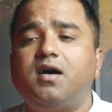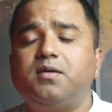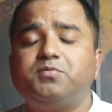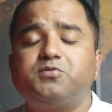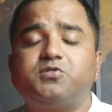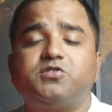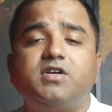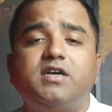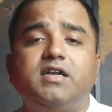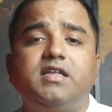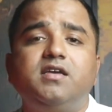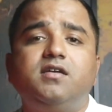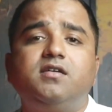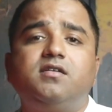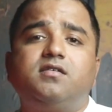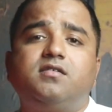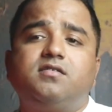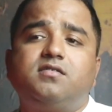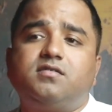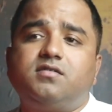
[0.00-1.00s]
आप स्टडी
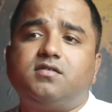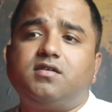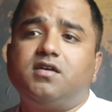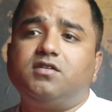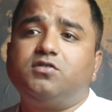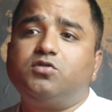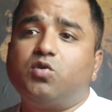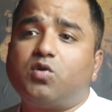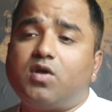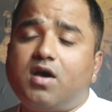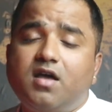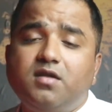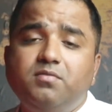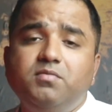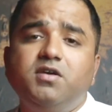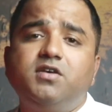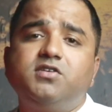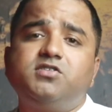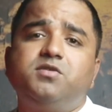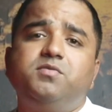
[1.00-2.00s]
के दौरान
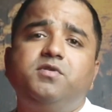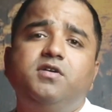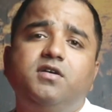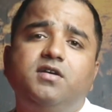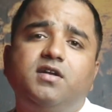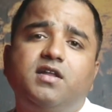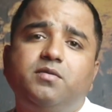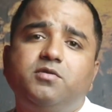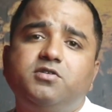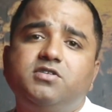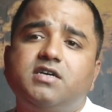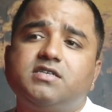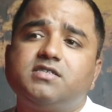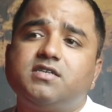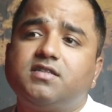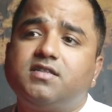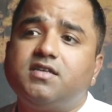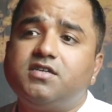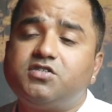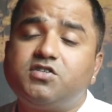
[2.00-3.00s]
भी किसी भी कंट्री में जा
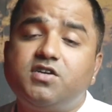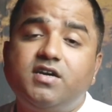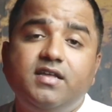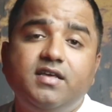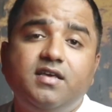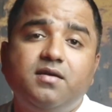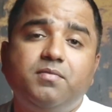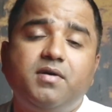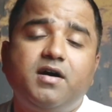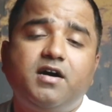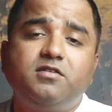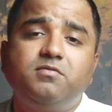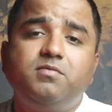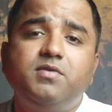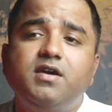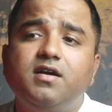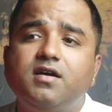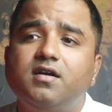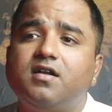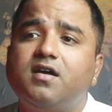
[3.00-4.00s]
सकते हैं स्टडी के बाद
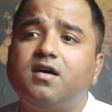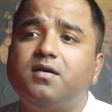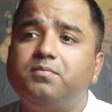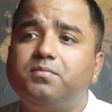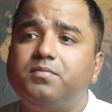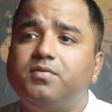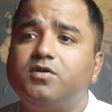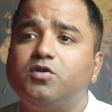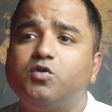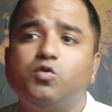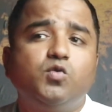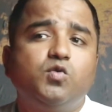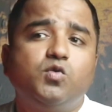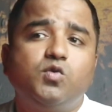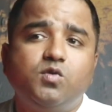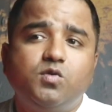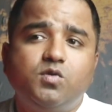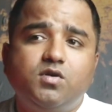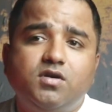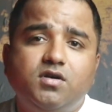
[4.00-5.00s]
भी अगर आपको
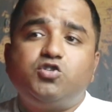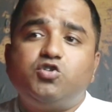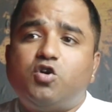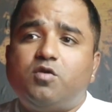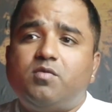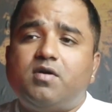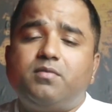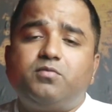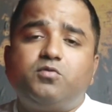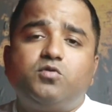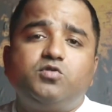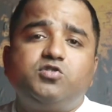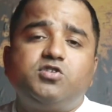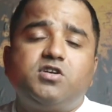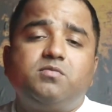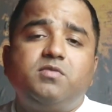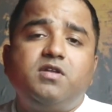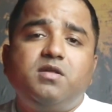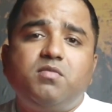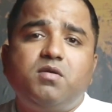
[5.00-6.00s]
वो जॉब आपको
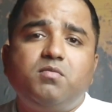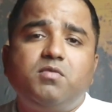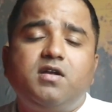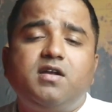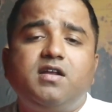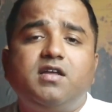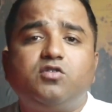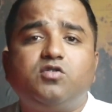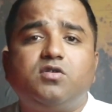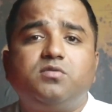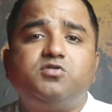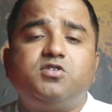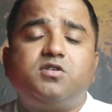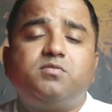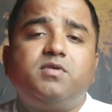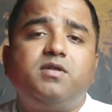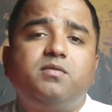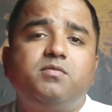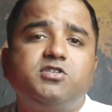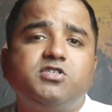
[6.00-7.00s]
जर्मनी में मिल रही है तो आप
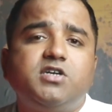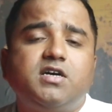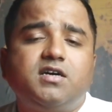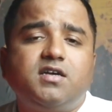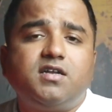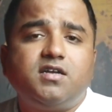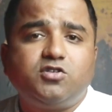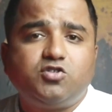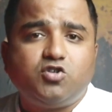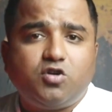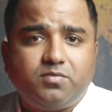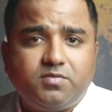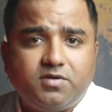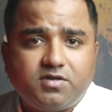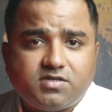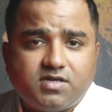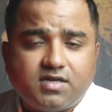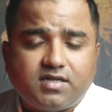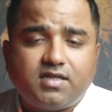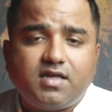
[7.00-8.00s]
जर्मनी में जा करके जॉब
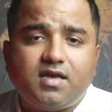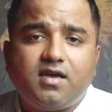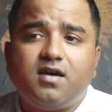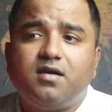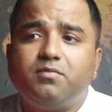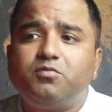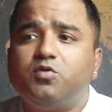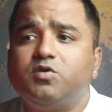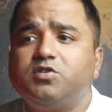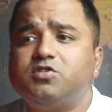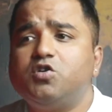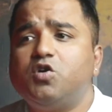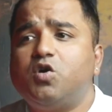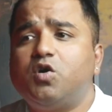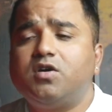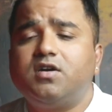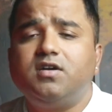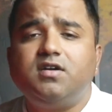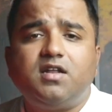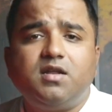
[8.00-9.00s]
कर सकते हैं आपको किसी
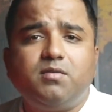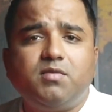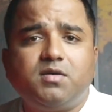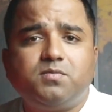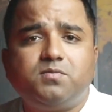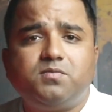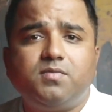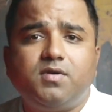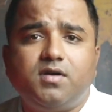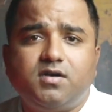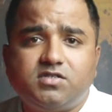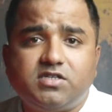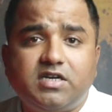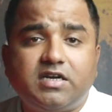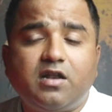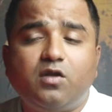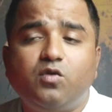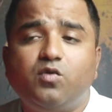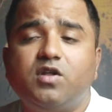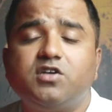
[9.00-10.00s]
और कंट्री में आप
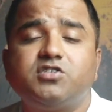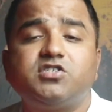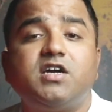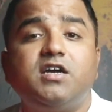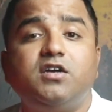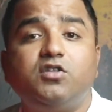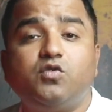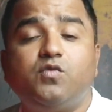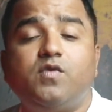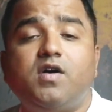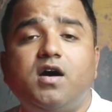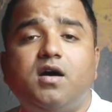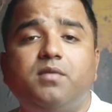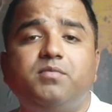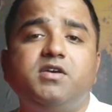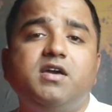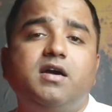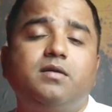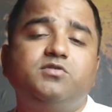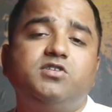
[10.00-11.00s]
सेटल होना चाहें तो वहाँ
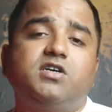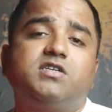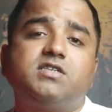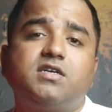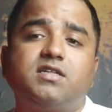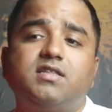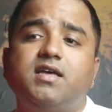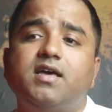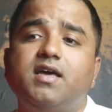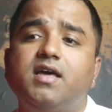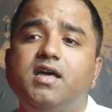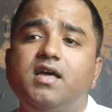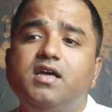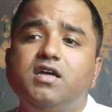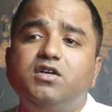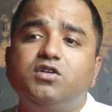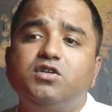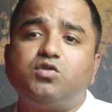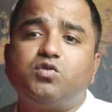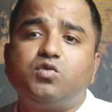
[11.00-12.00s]
भी आप जा सकते हैं
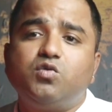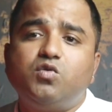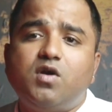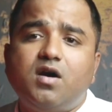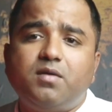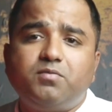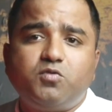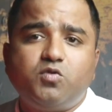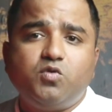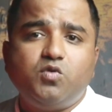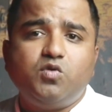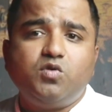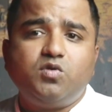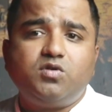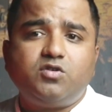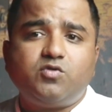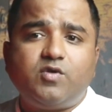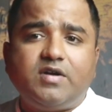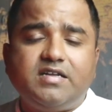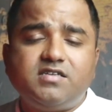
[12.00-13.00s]
तो आपको
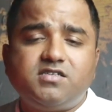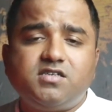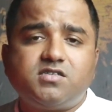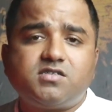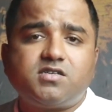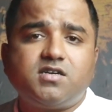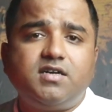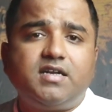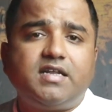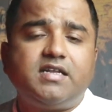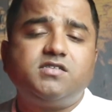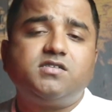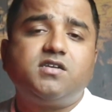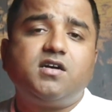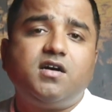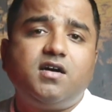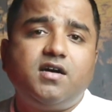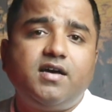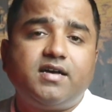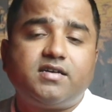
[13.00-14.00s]
26 कंट्रीज़
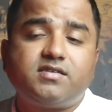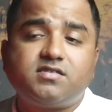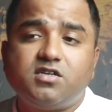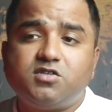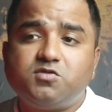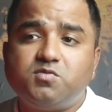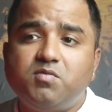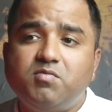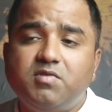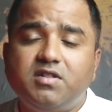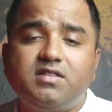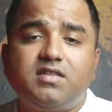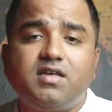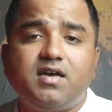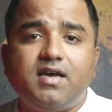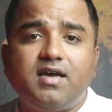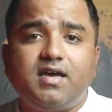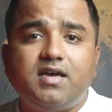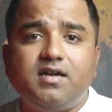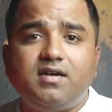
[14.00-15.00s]
का एक्सेस भी
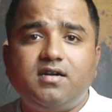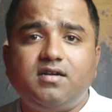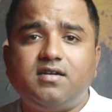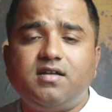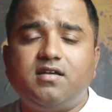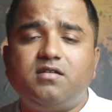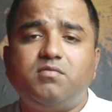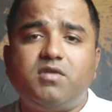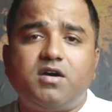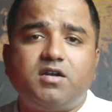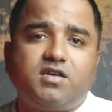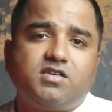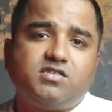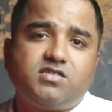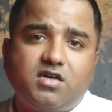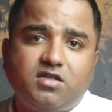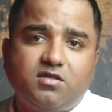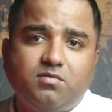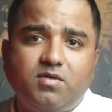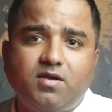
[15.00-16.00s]
मिलता है डेनमार्क के
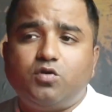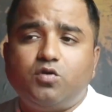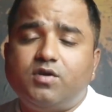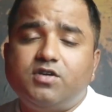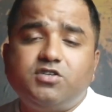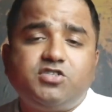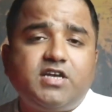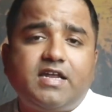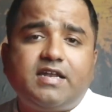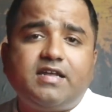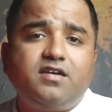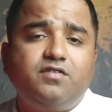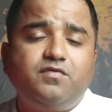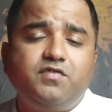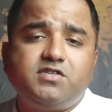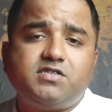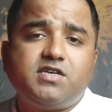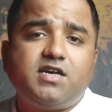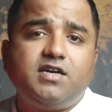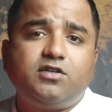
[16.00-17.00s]
साथ में क्योंकि शैनिगन
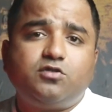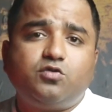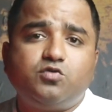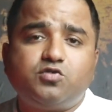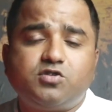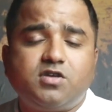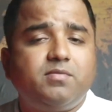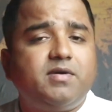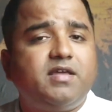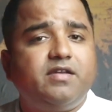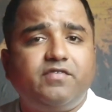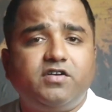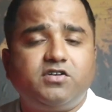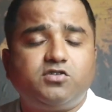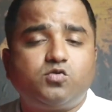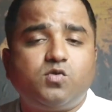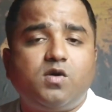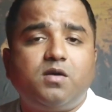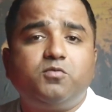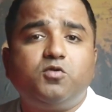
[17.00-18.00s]
वीज़ा है तो उसके
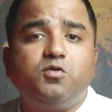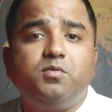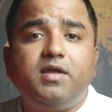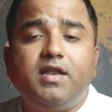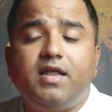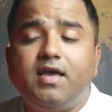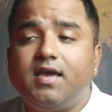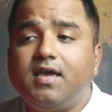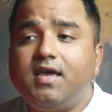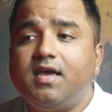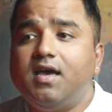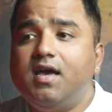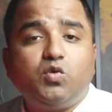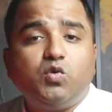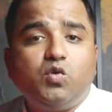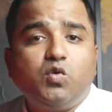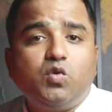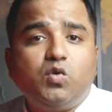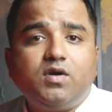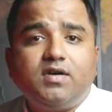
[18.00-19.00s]
बेनिफिट्स तो आपको मिलेंगे
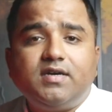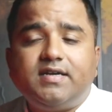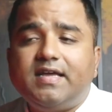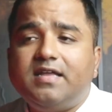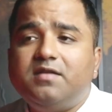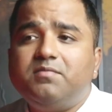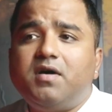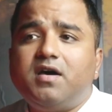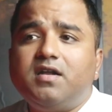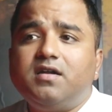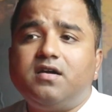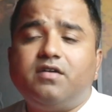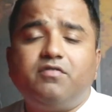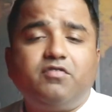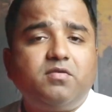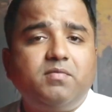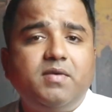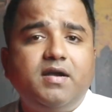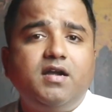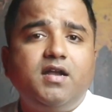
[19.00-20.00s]
तो डेनमार्क
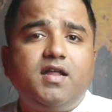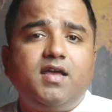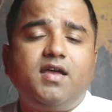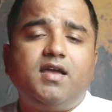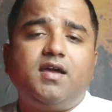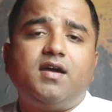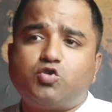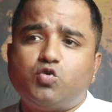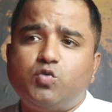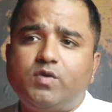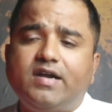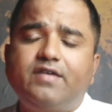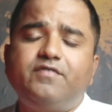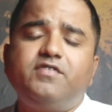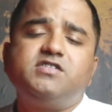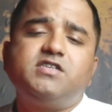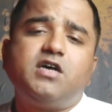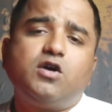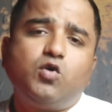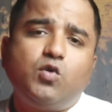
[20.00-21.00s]
गवर्नमेंट ने स्टूडेंट
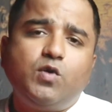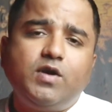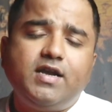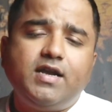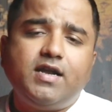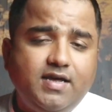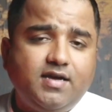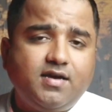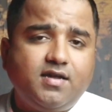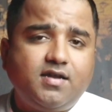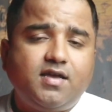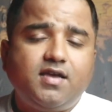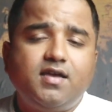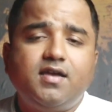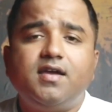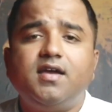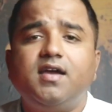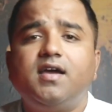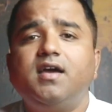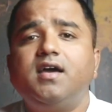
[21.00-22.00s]
वीज़ा को लेकर
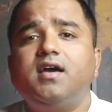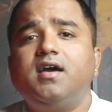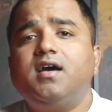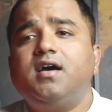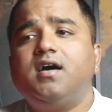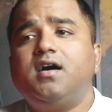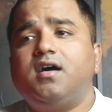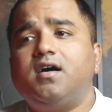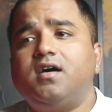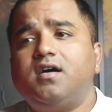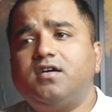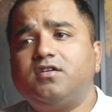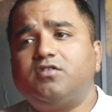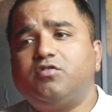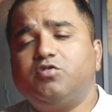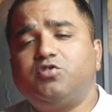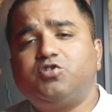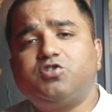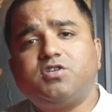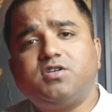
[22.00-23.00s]
करके आ,
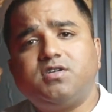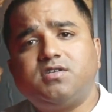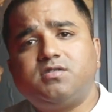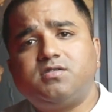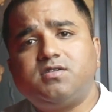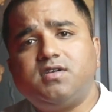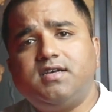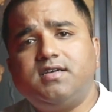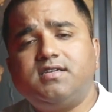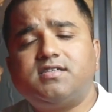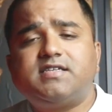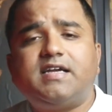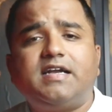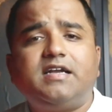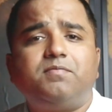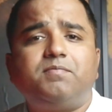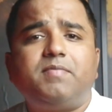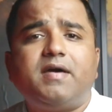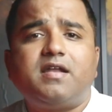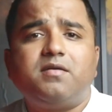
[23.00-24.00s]
कुछ
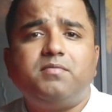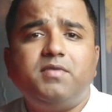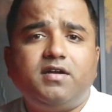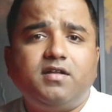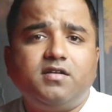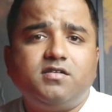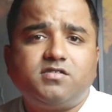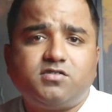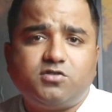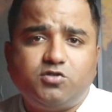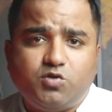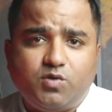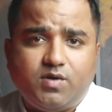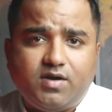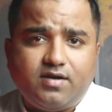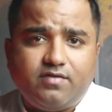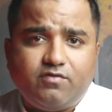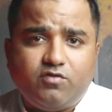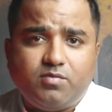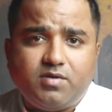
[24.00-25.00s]
सेट पैरामीटर्स जो
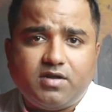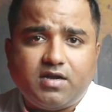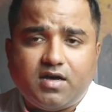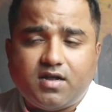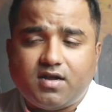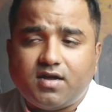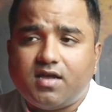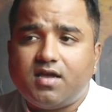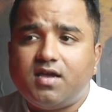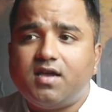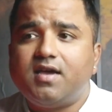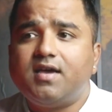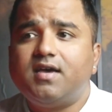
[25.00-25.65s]
है वो बना रखे